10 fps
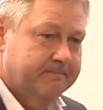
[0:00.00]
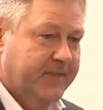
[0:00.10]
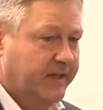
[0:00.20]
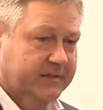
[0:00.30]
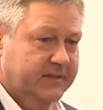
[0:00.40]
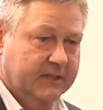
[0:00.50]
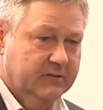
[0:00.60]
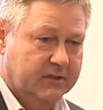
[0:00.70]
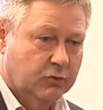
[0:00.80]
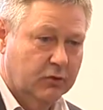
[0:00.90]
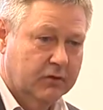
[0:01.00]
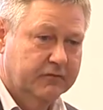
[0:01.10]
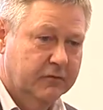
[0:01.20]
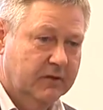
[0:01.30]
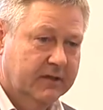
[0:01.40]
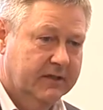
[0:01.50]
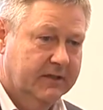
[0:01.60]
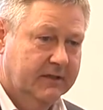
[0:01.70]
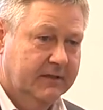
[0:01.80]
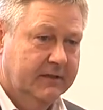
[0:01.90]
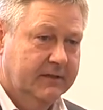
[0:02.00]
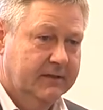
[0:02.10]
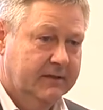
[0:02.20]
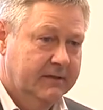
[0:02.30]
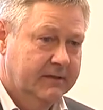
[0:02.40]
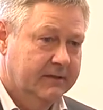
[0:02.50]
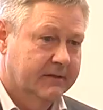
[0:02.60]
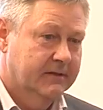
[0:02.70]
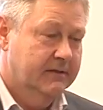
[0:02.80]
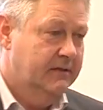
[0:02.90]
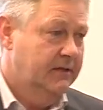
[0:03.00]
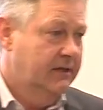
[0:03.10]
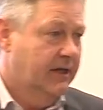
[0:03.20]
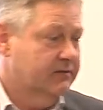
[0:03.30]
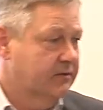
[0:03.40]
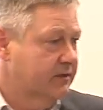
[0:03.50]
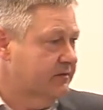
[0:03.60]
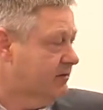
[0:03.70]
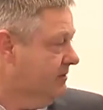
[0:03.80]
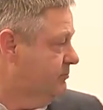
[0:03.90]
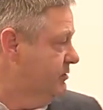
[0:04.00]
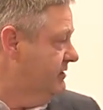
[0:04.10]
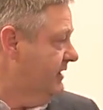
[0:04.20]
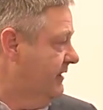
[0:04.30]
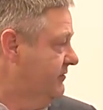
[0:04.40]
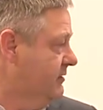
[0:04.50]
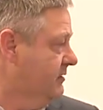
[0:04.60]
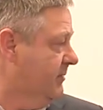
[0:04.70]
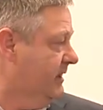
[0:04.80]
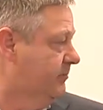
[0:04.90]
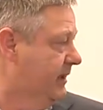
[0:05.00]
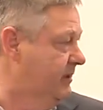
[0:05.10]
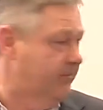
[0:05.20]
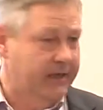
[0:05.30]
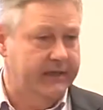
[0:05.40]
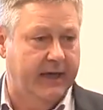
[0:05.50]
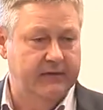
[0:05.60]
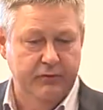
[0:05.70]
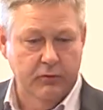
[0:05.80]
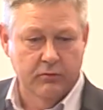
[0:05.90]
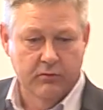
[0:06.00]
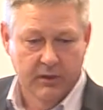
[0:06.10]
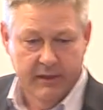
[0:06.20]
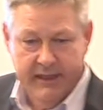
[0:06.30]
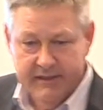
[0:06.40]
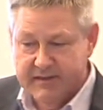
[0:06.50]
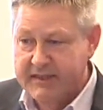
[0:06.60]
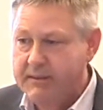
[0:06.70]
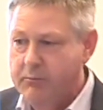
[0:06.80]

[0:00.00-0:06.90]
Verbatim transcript: Der hat sich auch nicht toll gefühlt. Ja. Also das, das, müssen Sie einfach bei, bei, bei, der Einführung extrem